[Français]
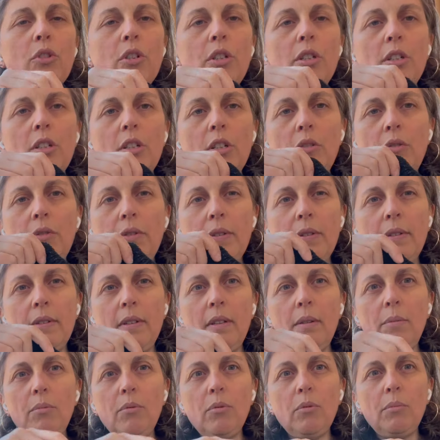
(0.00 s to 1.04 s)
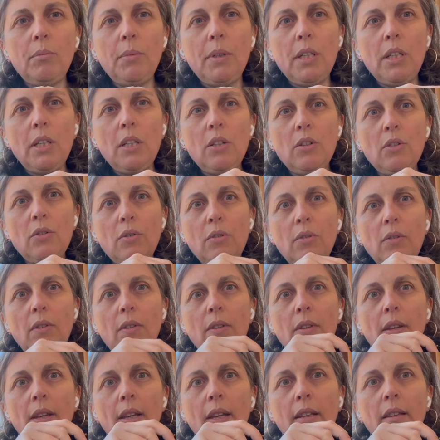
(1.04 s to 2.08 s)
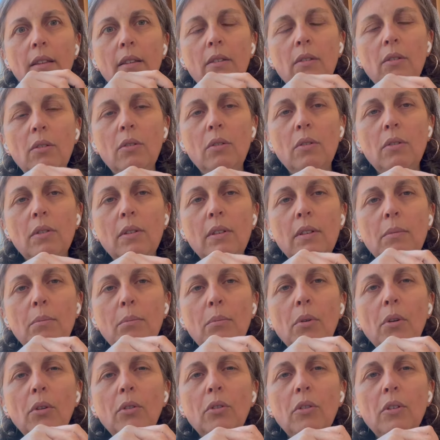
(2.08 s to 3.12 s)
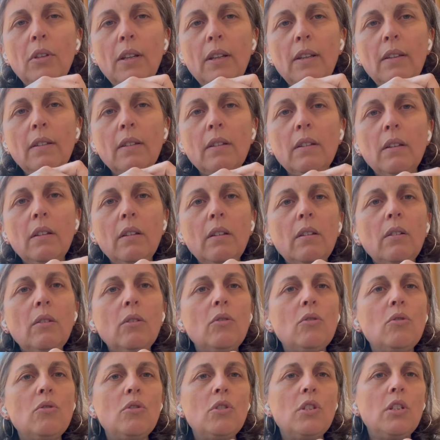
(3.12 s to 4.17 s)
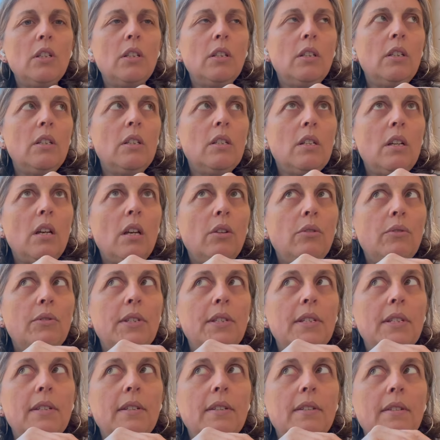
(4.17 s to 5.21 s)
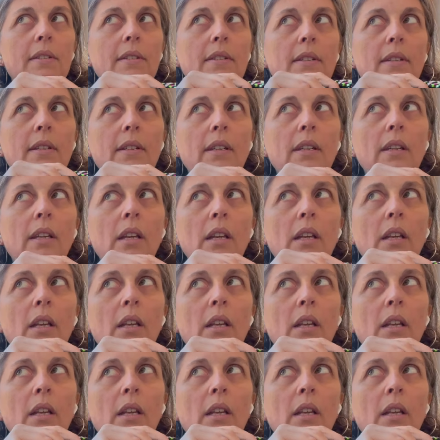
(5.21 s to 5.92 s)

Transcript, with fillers: j'ai déjà utilisé pour mes chaussettes Tim Burtonesque, que j'ai déjà utilisé